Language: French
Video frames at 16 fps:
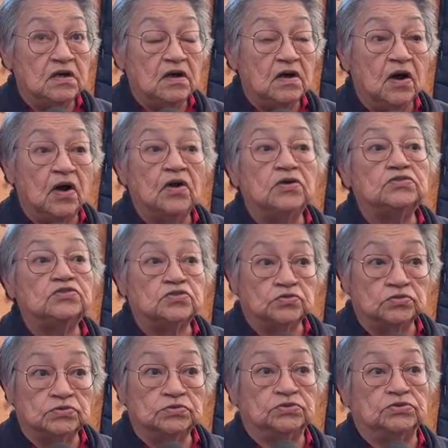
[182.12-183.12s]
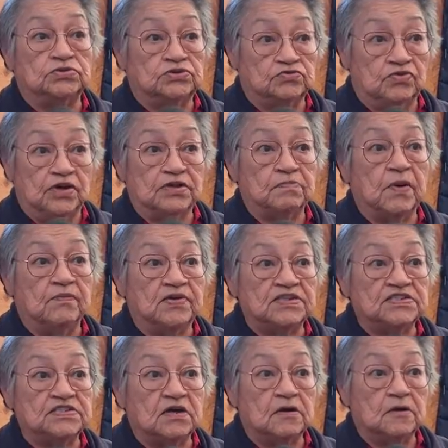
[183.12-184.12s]
un jour, je vais être
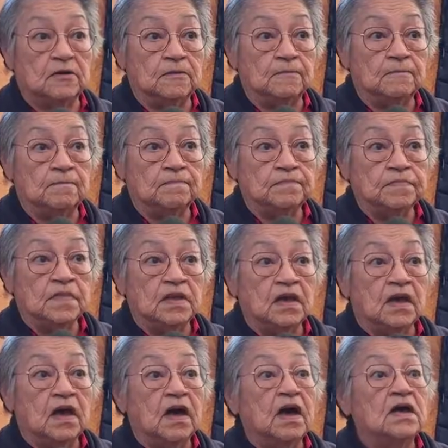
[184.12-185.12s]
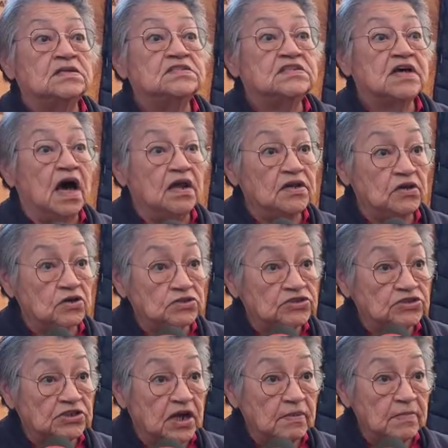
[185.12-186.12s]
professeur. Ça n'a
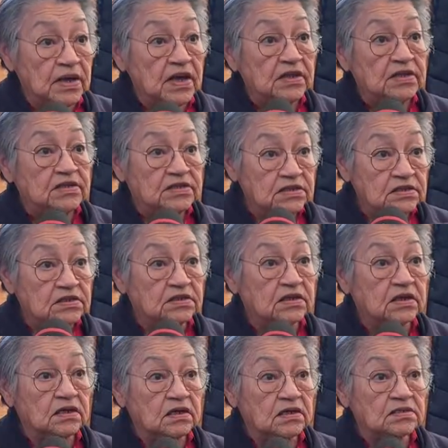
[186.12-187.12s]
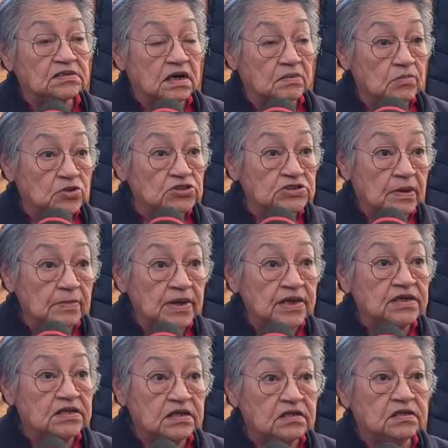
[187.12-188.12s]
jamais quitté, ça m'a jamais
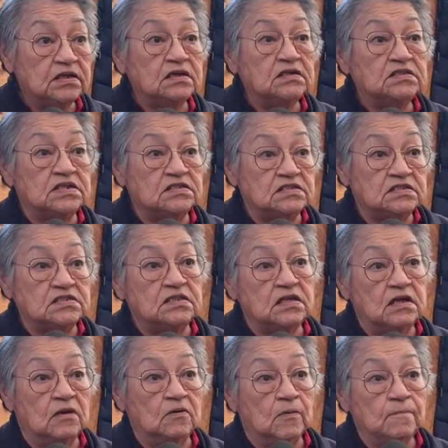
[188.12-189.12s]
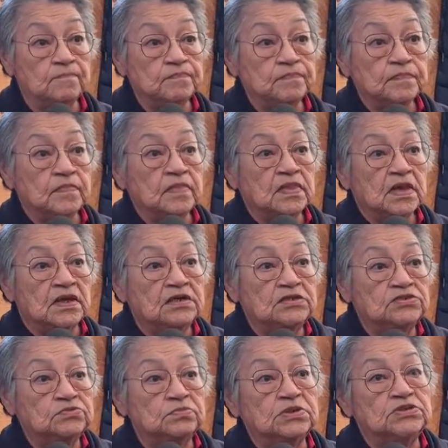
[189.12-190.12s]
quitté cette idée-là. Et
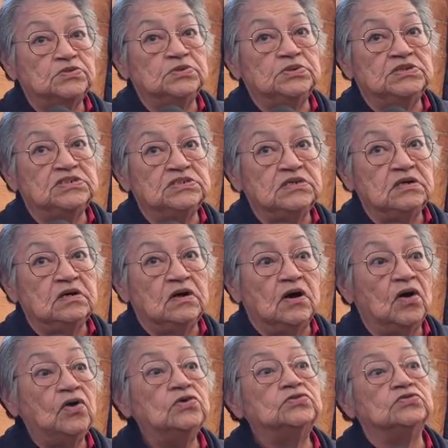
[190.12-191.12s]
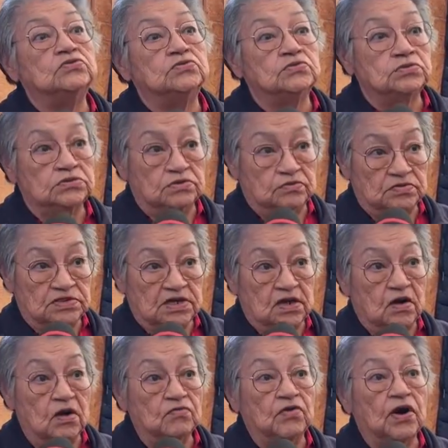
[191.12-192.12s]
je me suis dit, un jour, nous
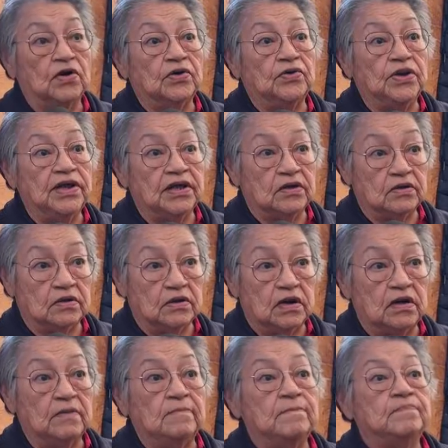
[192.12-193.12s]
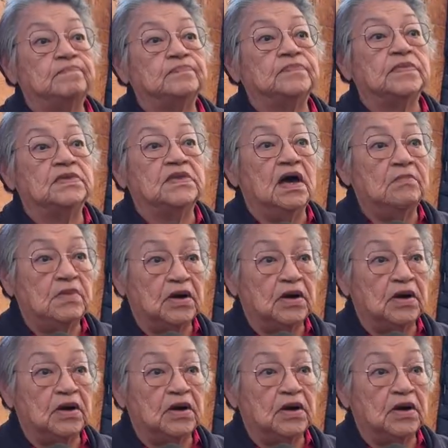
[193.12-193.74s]
allons avoir une école dans ma